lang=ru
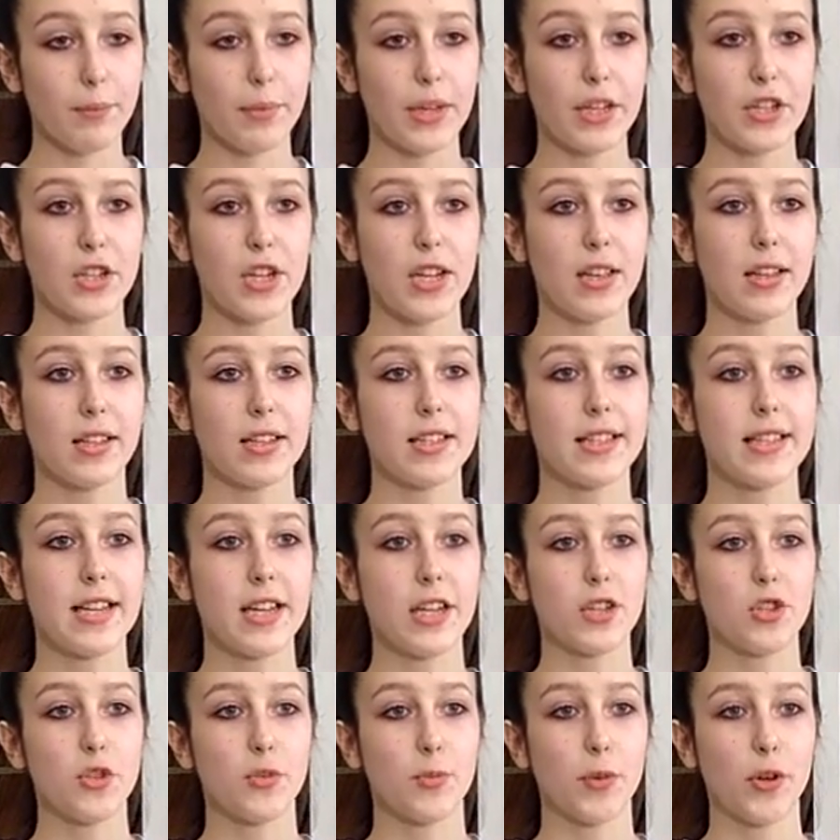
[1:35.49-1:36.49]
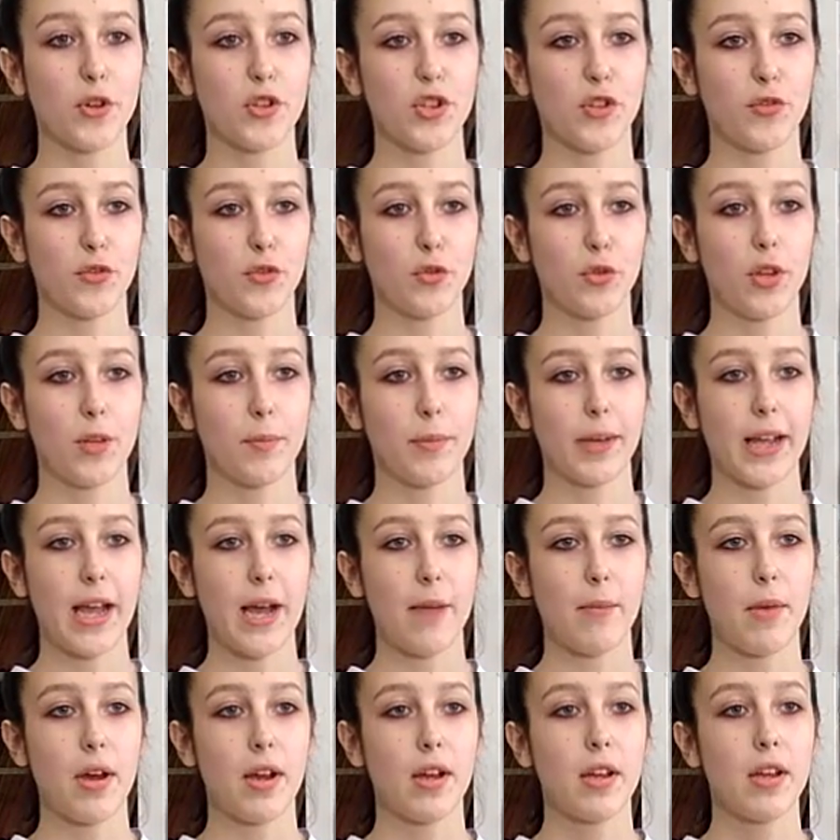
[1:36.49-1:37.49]
Прижала к сердцу, против дула
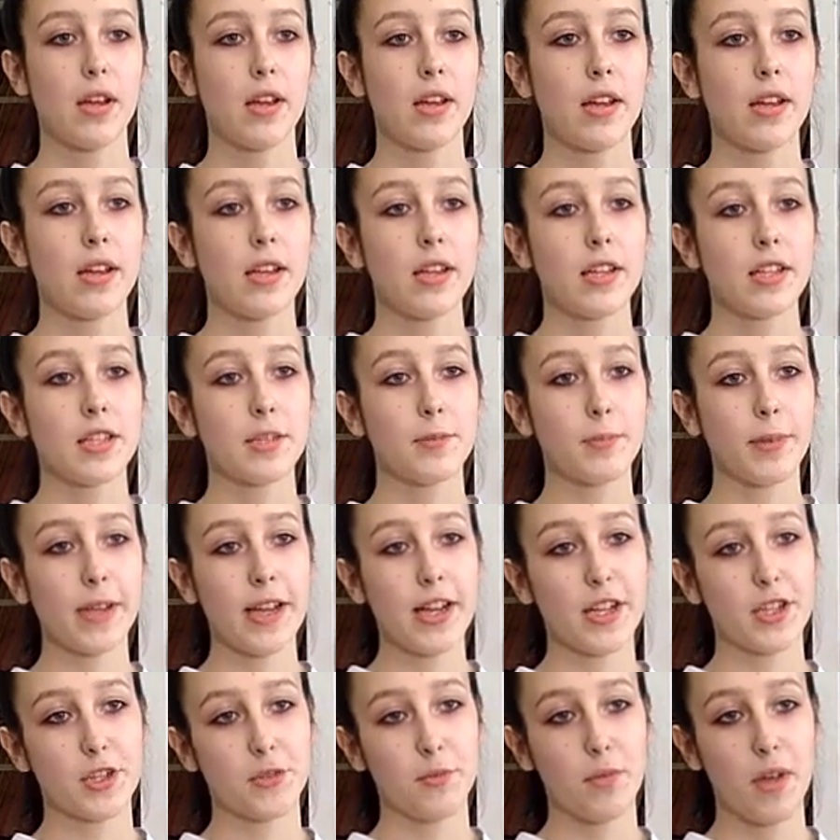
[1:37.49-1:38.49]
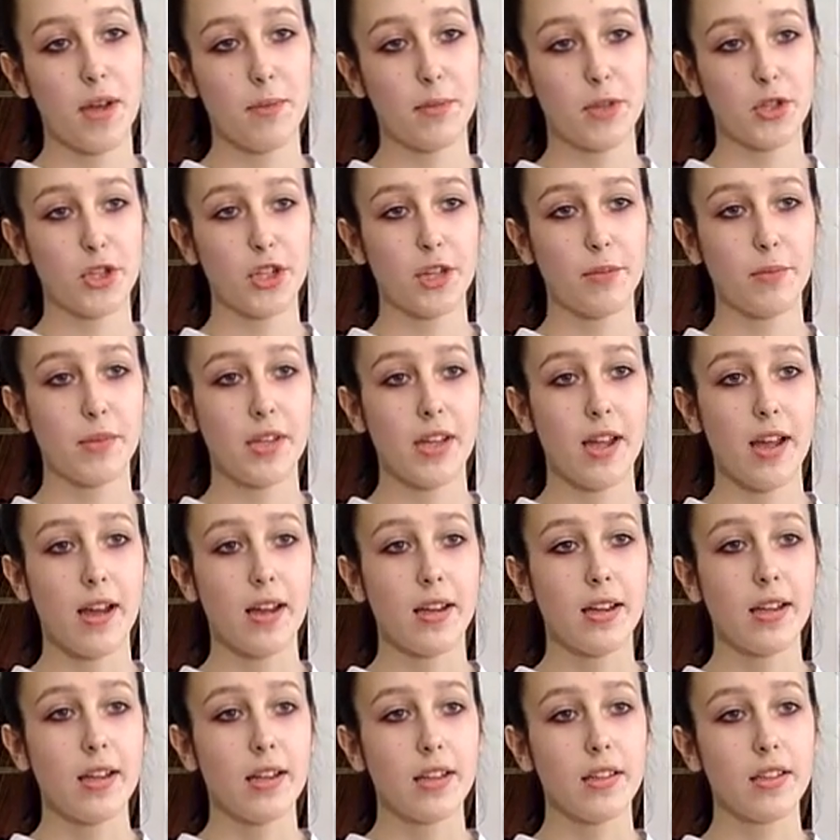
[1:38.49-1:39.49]
прямо. «Спрячь, мамочка, меня!
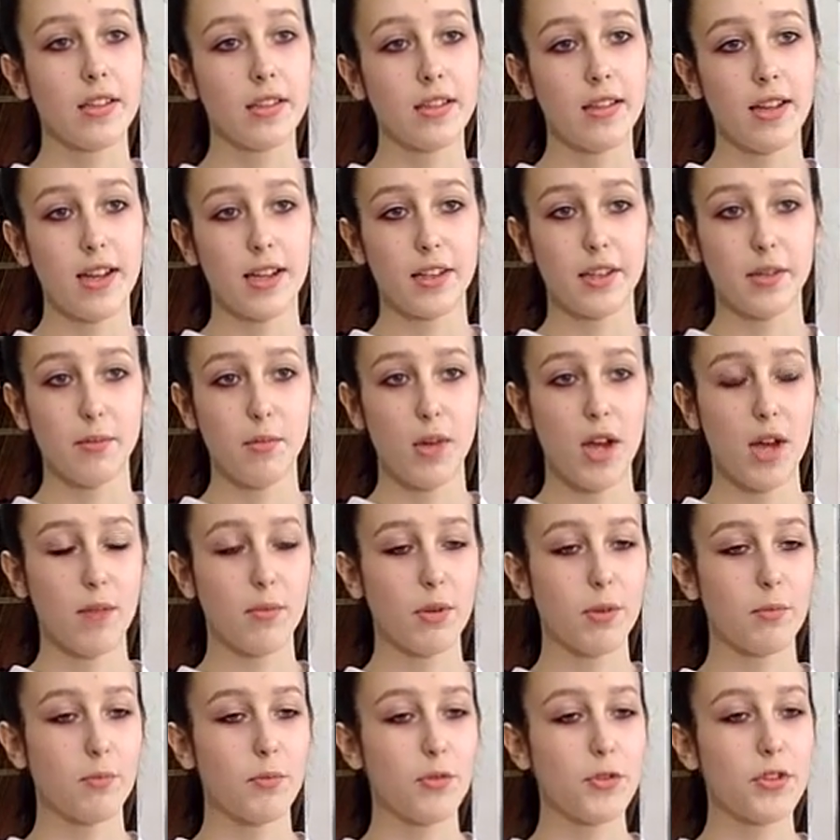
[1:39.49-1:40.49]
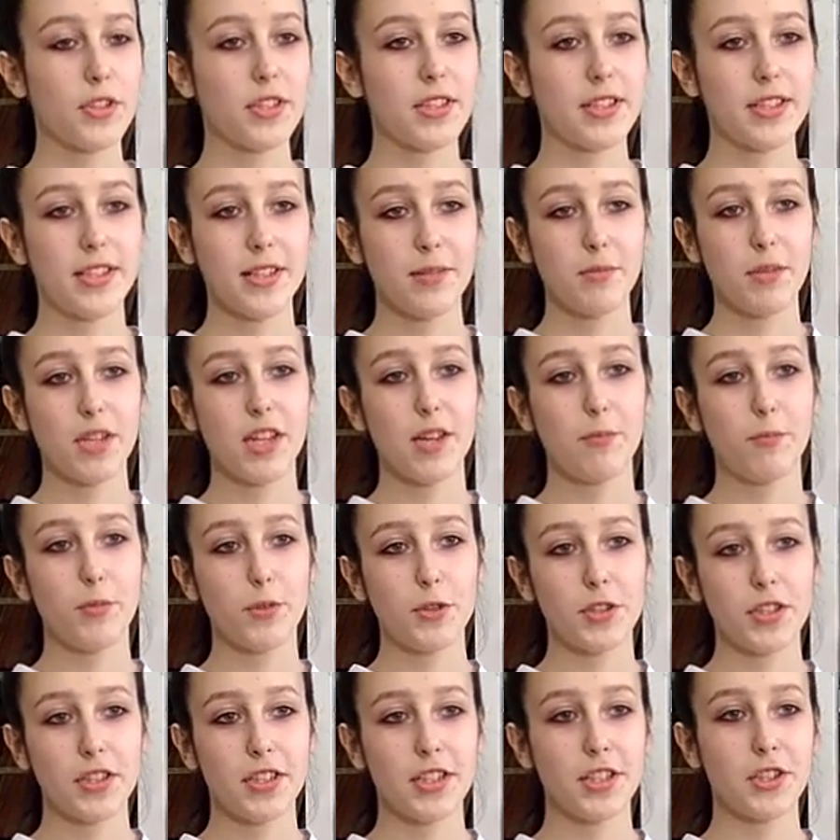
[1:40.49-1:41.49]
Не надо, мама! Пусти меня,
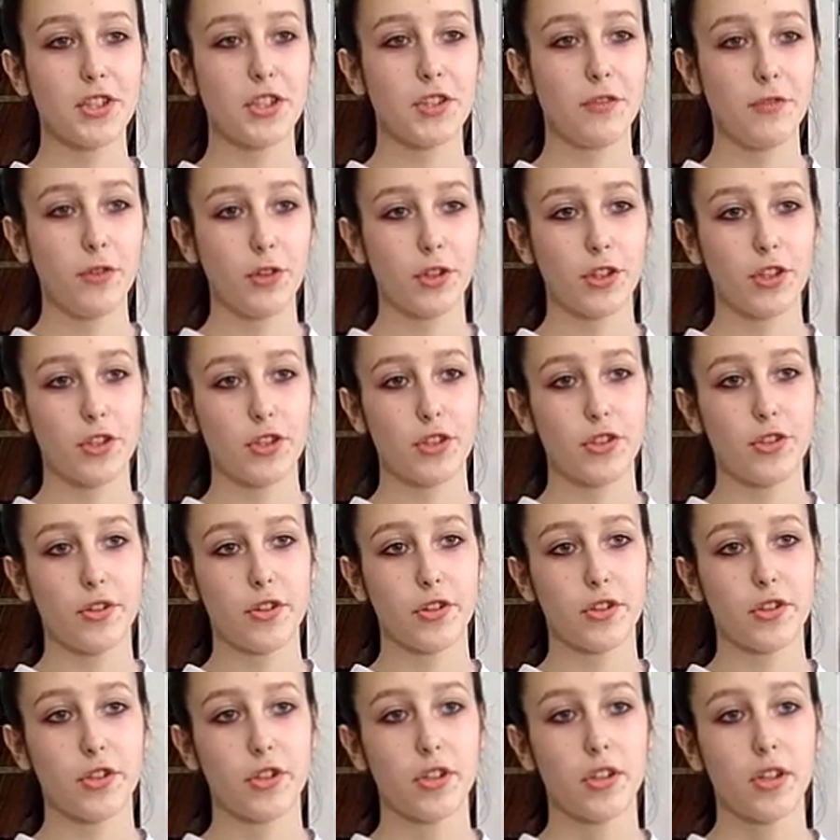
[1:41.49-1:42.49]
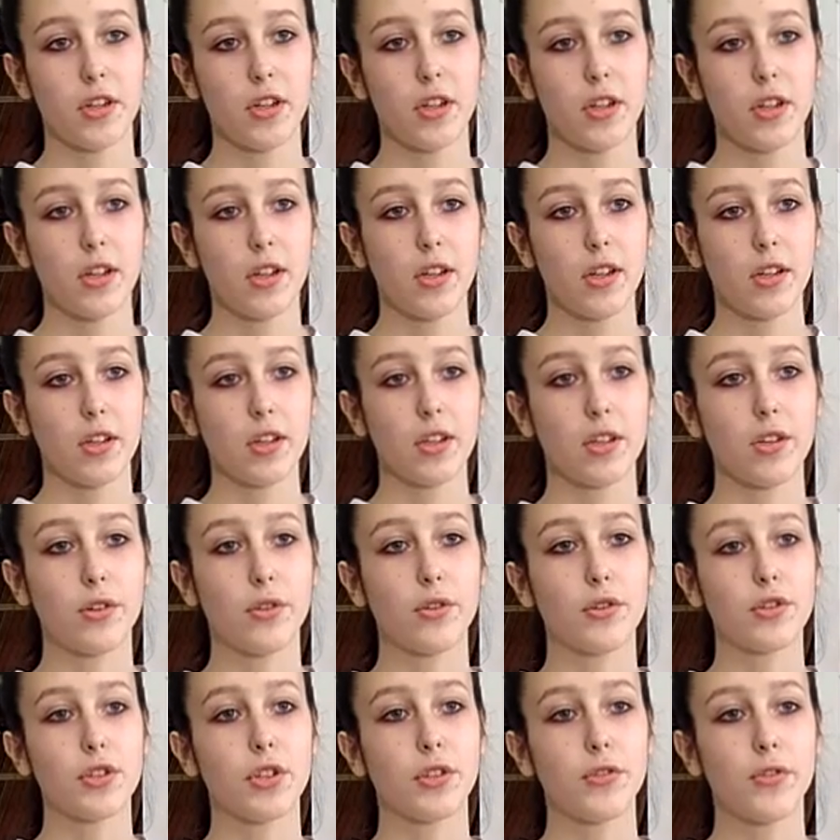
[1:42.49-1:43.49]
пусти! Чего ты ждешь?» И
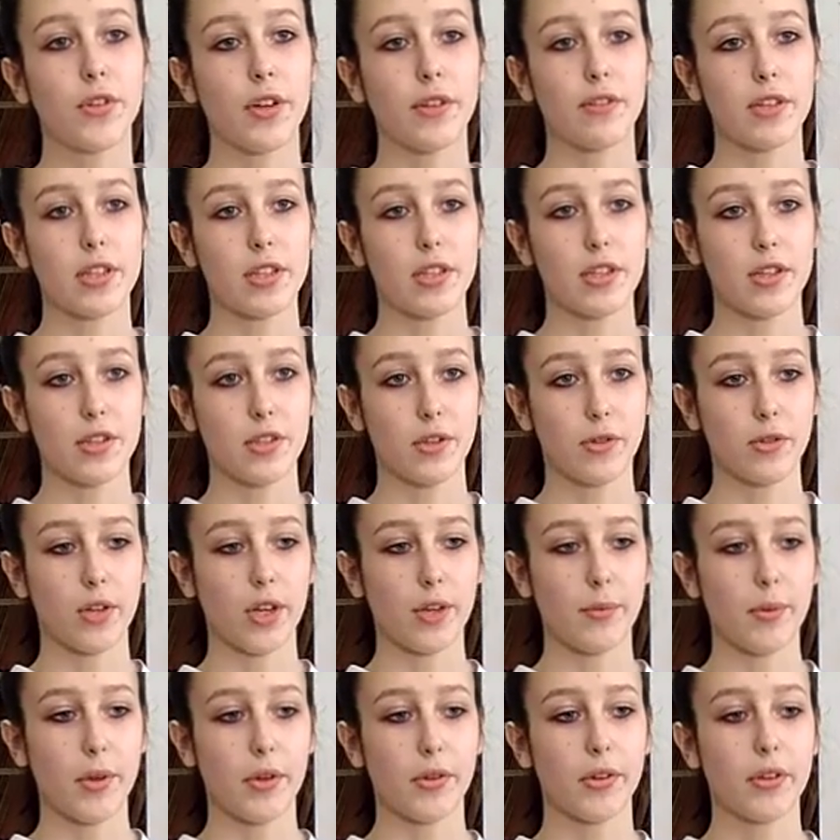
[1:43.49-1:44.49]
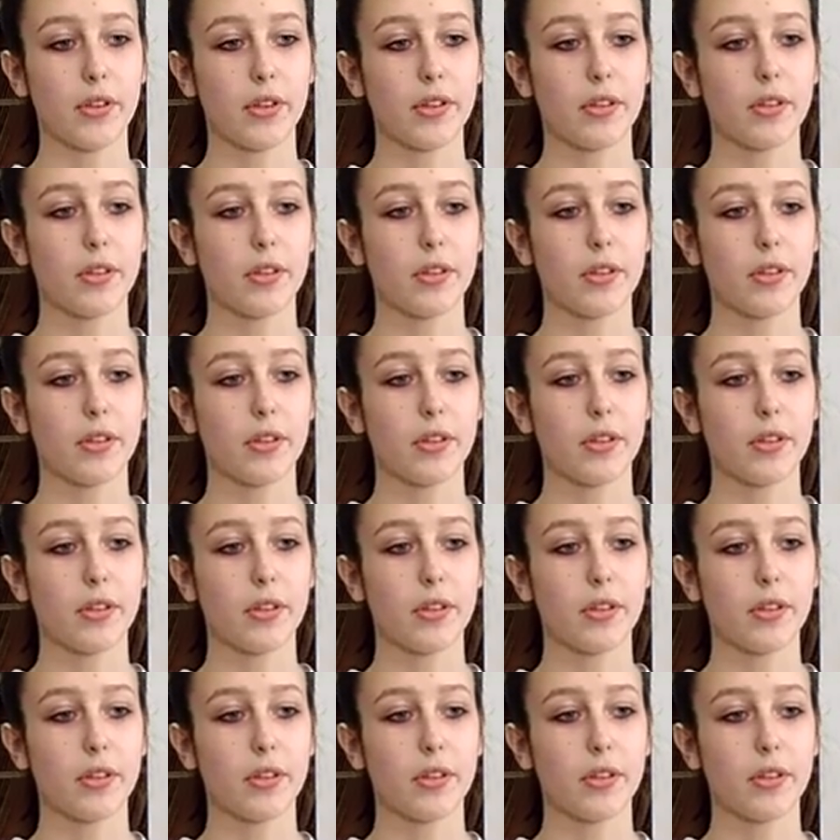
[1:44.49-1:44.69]
хочет вырваться из рук ребенок.